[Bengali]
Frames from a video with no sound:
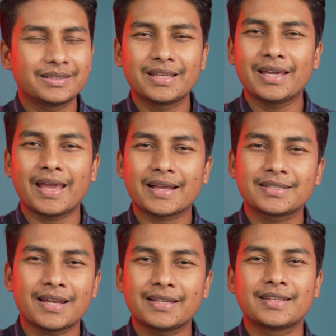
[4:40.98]
দে অ্যাক্ট
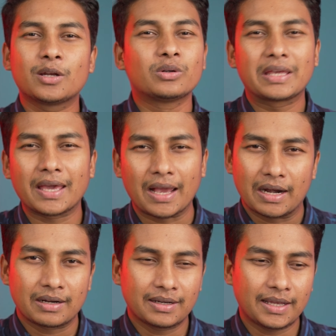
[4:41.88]
লাইক দে ডোন্ট খেয়ার
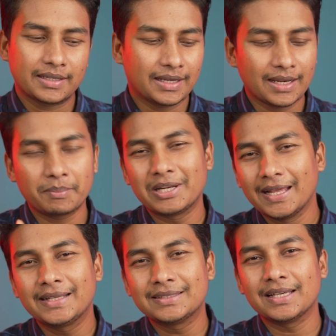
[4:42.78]
লাইক এটা আমি
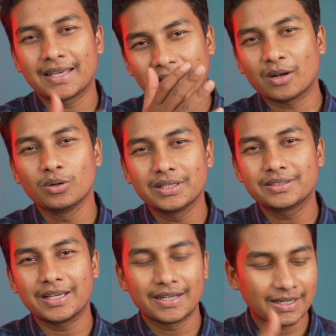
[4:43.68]
লিখছি কেন
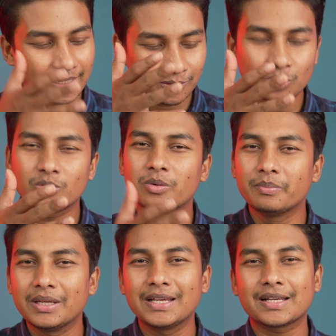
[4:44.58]
লিখছি এটার কি আদৌ কোনো
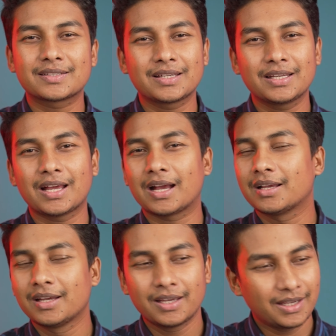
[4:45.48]
মিনিং আছে কি না
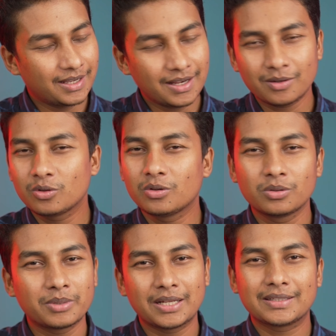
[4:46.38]
এটার কোনো
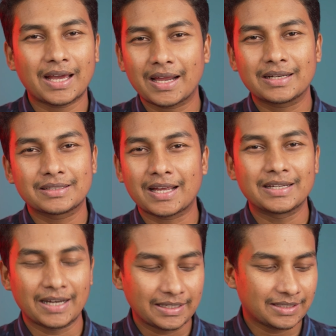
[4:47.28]
মানে ধার
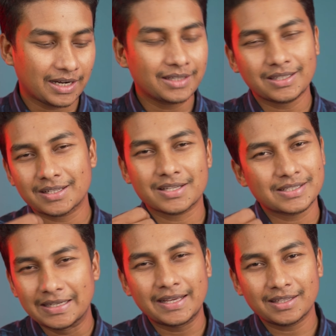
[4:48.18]
ধারি নাই তারা তারা
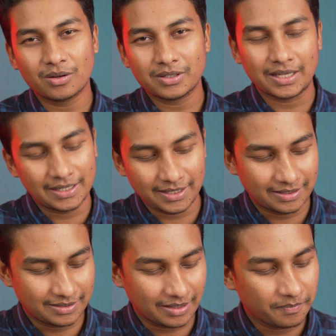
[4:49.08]
জাস্ট লিখে দেওয়ার তাই লিখে
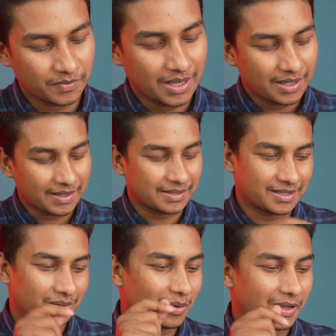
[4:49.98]
দিছে দ্যাটস
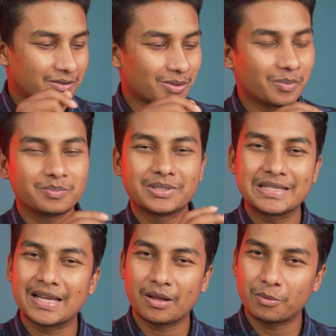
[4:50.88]
ইট ওকে সো ডিজাইন